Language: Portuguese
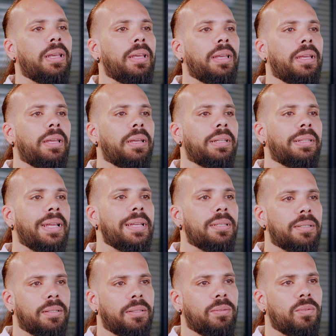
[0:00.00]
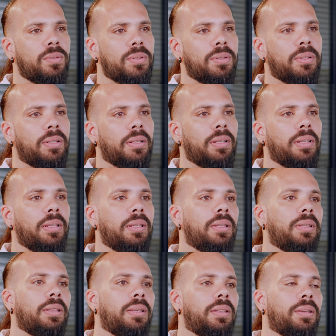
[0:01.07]
é, há 10 anos
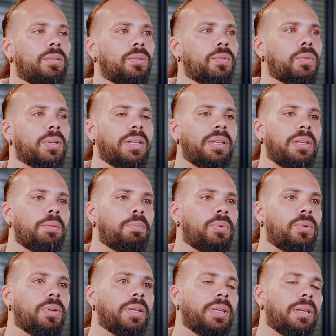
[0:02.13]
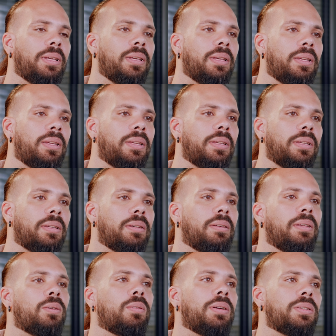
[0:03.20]
e eu estou aqui porque
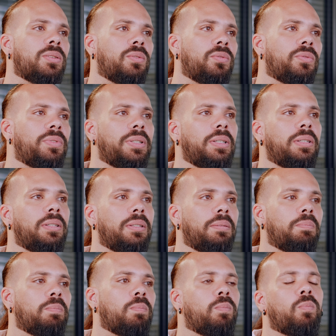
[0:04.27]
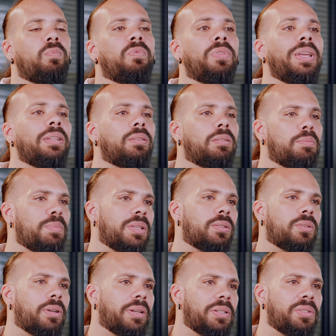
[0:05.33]
eu resolvi vendo a minha
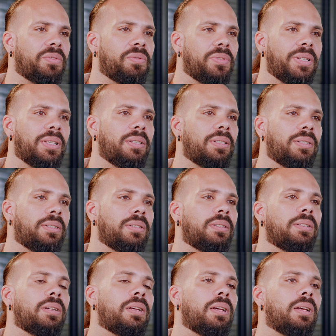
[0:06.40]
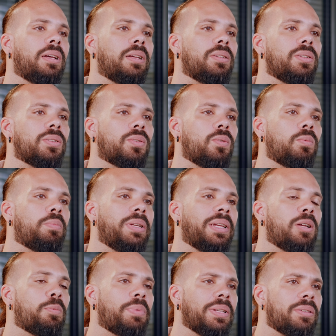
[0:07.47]
história de vida, descobri
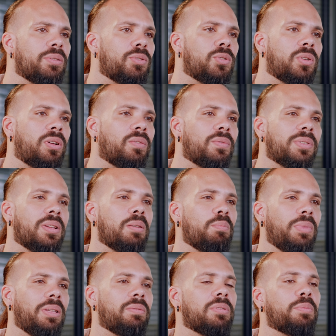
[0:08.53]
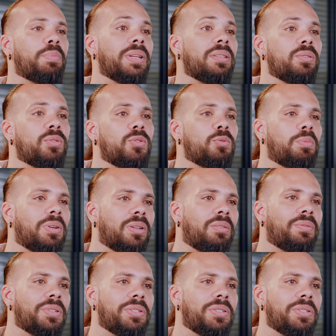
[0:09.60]
que eu preciso de novos caminhos, preciso de uma nova